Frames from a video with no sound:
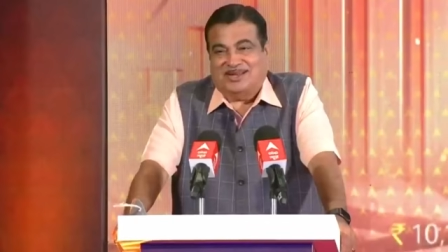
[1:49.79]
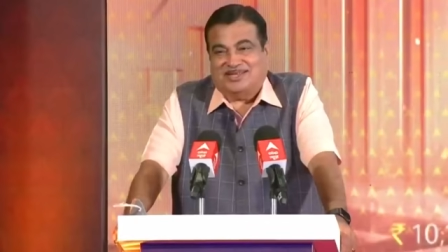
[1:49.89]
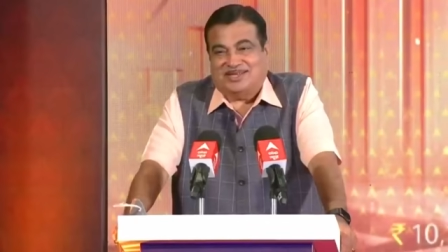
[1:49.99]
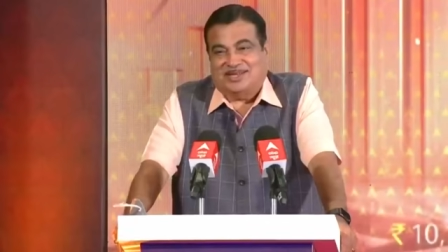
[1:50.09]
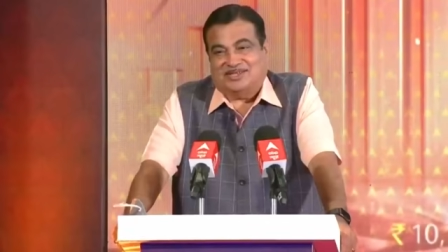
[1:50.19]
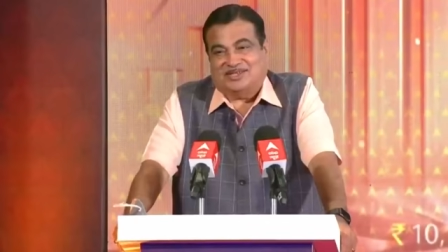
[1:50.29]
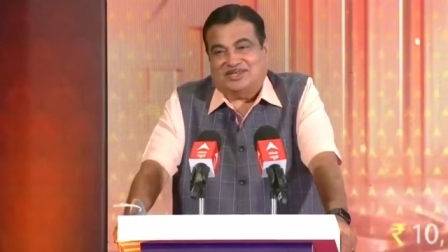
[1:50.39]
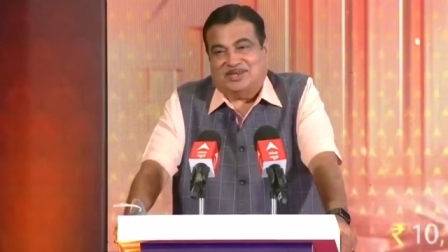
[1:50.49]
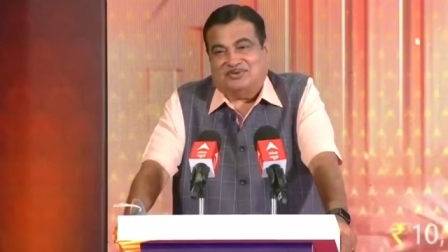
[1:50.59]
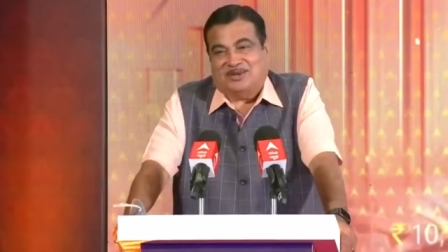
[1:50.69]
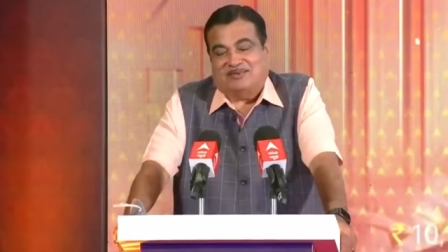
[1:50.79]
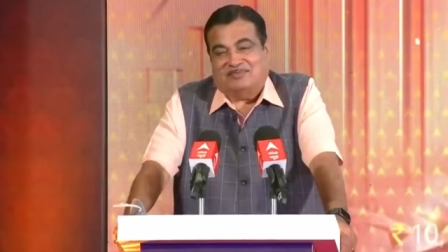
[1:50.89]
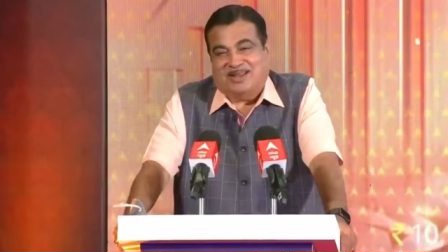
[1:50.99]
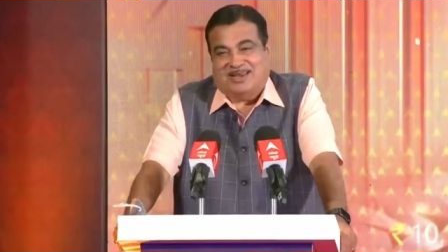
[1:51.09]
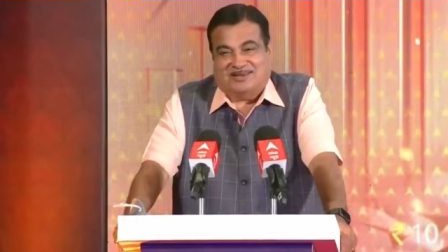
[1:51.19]
रिसर्च इंस्टीट्यूट हर
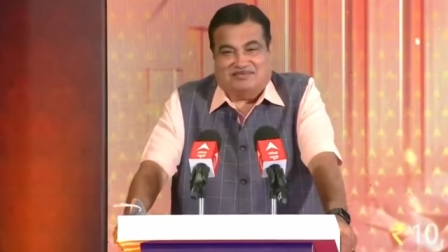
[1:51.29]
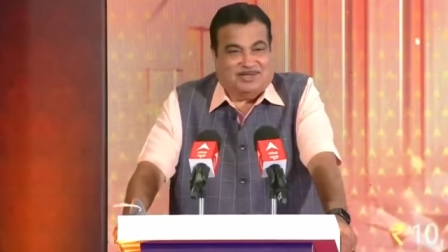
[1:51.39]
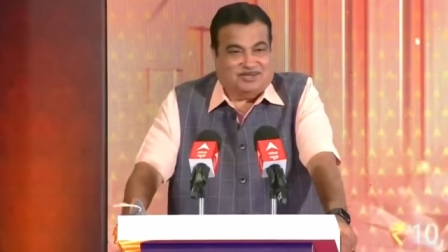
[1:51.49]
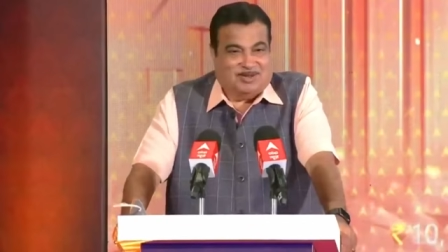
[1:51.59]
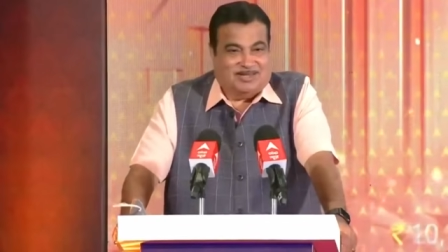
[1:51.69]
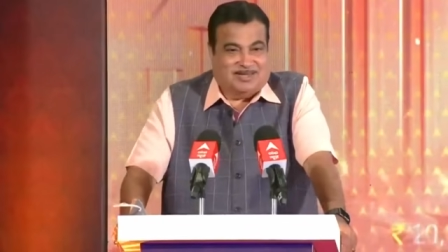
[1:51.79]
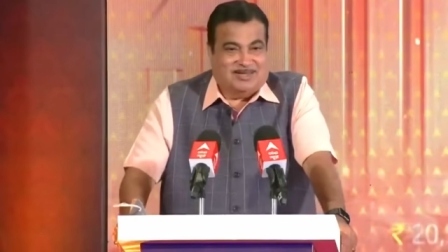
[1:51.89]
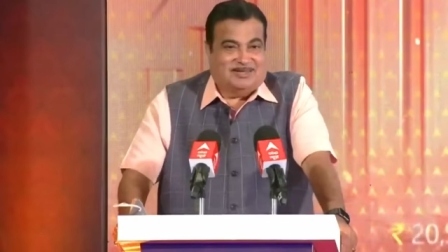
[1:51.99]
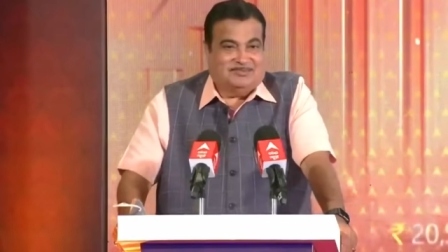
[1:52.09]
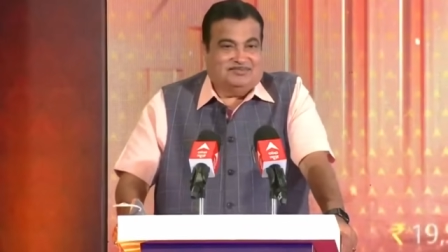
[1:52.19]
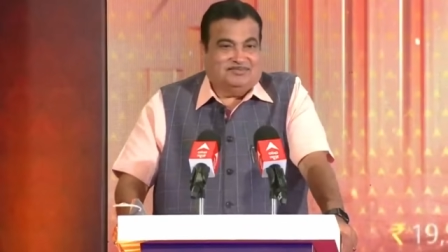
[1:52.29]
मीडिया के पास होना चाहिए